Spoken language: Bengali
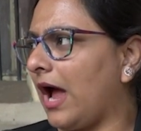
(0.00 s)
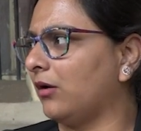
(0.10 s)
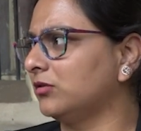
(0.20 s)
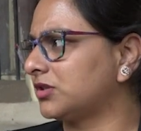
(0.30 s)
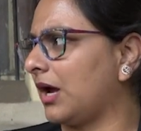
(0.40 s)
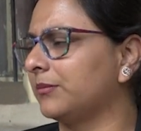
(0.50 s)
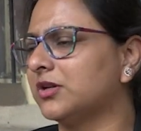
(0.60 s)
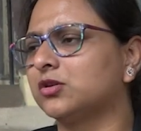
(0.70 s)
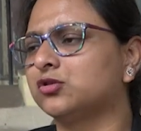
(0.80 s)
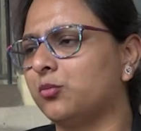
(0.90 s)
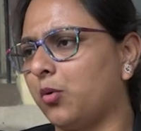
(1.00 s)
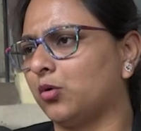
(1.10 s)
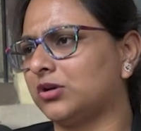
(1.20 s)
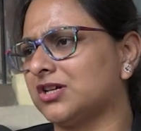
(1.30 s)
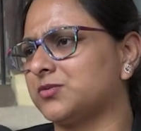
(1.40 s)
এখন সামনে যত
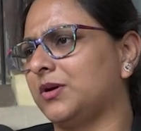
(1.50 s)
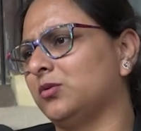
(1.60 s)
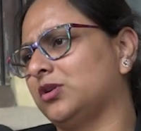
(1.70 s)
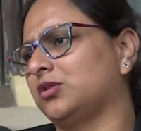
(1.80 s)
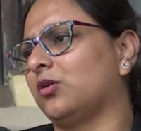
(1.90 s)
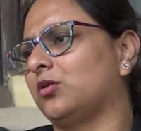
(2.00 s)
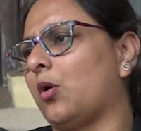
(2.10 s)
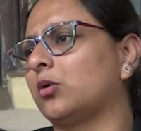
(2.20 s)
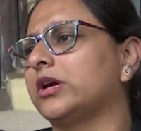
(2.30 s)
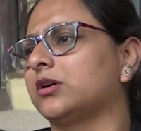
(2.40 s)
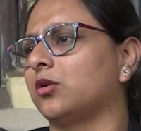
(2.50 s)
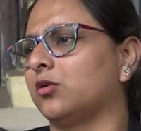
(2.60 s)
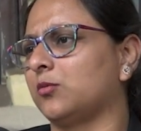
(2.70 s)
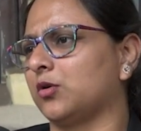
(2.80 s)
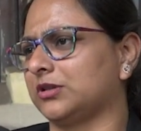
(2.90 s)
ভোট আসবেন উনি তখন অনেক
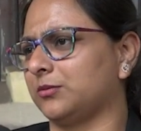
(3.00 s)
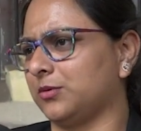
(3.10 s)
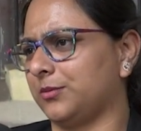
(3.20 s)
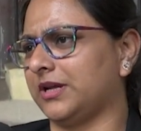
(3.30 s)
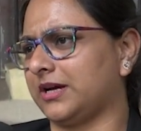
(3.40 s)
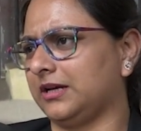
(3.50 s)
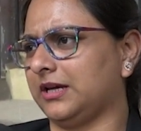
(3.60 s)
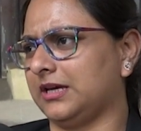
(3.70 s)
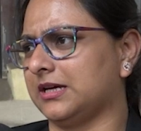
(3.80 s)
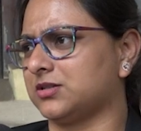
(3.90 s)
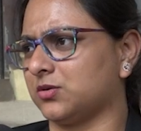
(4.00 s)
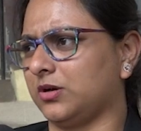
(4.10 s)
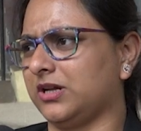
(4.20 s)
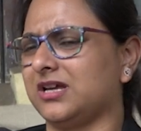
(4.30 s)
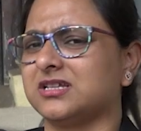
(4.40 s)
রকম কথা বলবেন এখানে এই আছে
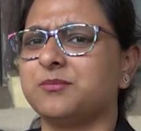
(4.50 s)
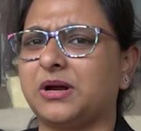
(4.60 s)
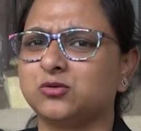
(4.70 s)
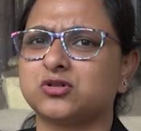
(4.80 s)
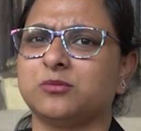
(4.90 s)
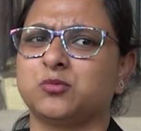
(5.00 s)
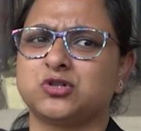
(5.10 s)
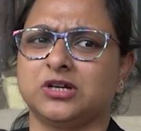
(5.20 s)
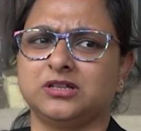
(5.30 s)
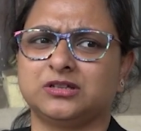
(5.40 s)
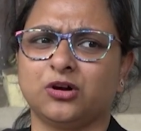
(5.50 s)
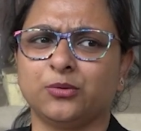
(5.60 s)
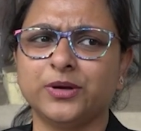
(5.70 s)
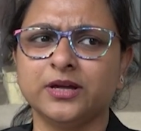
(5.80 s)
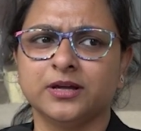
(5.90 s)
ওখানে এই আছে মানুষকে বুঝে নিতে
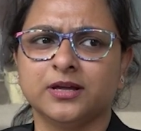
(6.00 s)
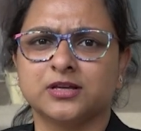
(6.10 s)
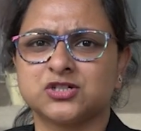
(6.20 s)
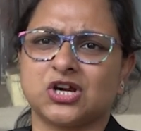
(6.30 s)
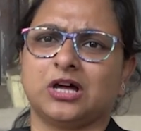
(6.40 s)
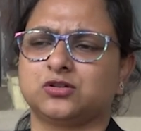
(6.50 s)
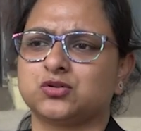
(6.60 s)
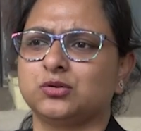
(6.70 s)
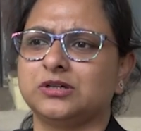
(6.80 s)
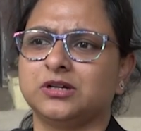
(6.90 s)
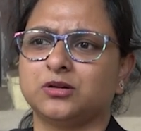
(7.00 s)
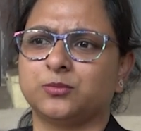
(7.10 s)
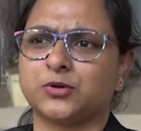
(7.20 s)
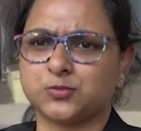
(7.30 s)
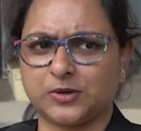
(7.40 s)
হবে সাতশো দিনের
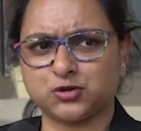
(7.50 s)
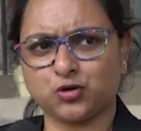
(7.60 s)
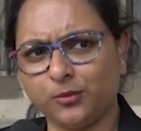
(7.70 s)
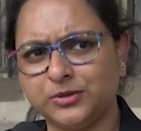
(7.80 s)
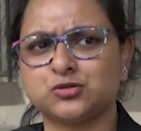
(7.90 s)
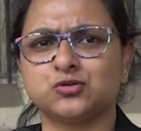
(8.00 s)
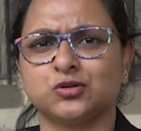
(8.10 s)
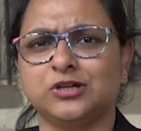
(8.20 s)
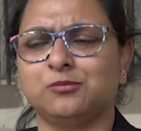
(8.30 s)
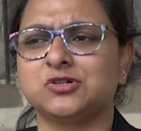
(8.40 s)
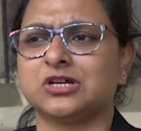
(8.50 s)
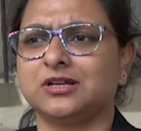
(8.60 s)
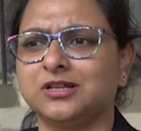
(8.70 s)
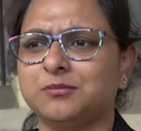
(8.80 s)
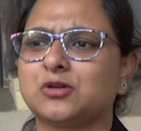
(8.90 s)
ওপরে মানে সব ইস্যু যদি আমি
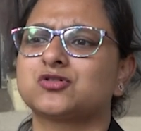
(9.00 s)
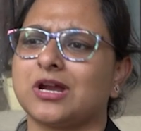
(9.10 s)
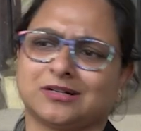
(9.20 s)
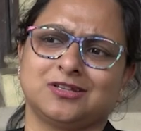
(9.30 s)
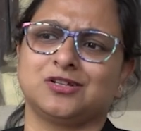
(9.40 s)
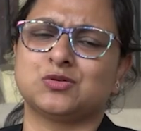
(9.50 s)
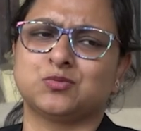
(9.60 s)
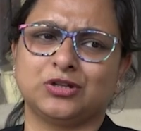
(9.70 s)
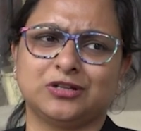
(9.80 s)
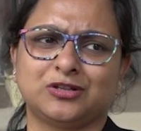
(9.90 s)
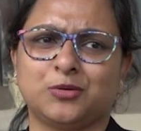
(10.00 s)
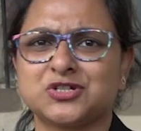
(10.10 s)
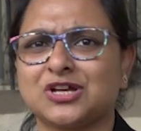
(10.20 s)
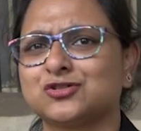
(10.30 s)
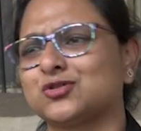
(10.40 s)
ছেড়ে দিই মানুষকে একটা জিনিস বুঝে নিতে হবে
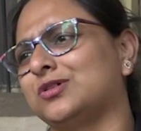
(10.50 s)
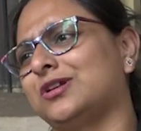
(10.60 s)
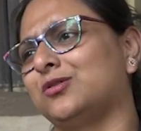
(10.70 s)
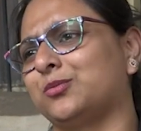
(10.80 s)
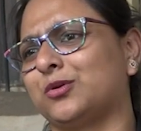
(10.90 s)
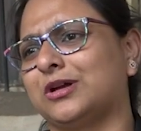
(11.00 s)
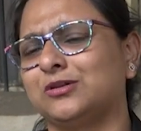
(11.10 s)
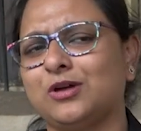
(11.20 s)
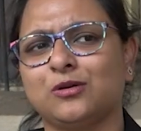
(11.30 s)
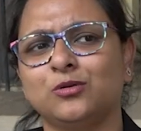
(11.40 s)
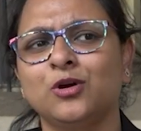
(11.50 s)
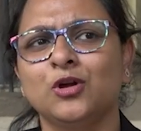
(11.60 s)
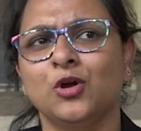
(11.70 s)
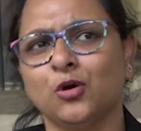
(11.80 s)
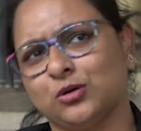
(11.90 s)
সাতশো দিনের ওপরে কিন্তু এখনও
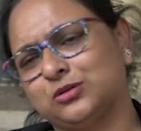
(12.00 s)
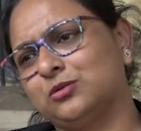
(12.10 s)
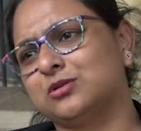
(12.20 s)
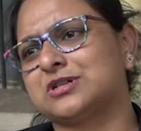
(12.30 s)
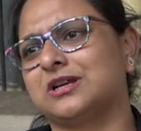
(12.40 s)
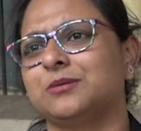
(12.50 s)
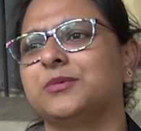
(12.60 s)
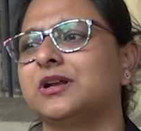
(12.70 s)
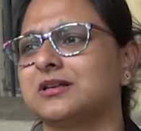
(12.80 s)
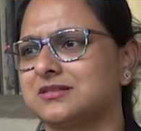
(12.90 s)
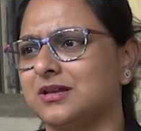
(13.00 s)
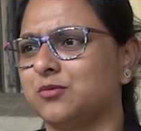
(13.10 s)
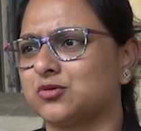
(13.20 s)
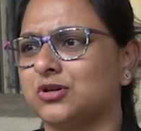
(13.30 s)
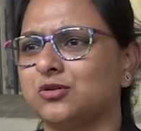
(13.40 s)
কতগুলো ছেলেমেয়ে রাস্তায়
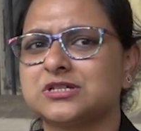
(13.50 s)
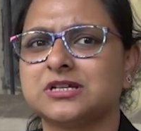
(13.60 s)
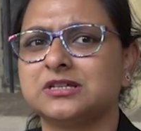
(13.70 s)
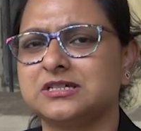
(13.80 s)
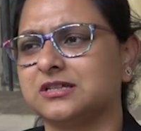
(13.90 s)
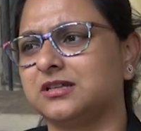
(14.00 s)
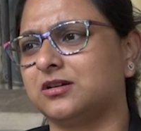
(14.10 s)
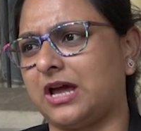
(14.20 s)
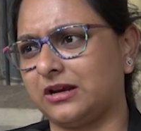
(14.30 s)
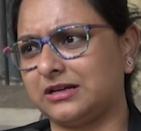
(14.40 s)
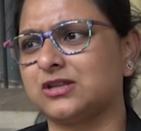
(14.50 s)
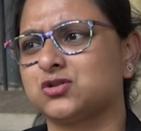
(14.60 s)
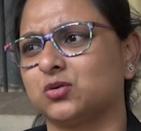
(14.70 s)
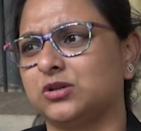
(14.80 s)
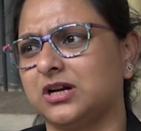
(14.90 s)
বসে রয়েছে নিজেদের
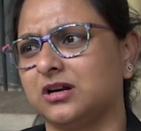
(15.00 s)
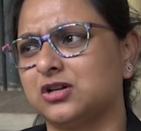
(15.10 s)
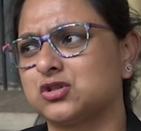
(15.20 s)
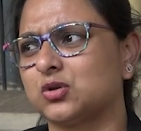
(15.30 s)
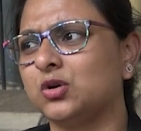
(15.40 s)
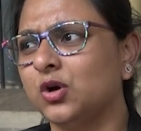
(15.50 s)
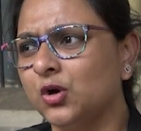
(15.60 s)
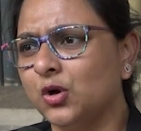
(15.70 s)
ন্যায্য অধিকারের জন্য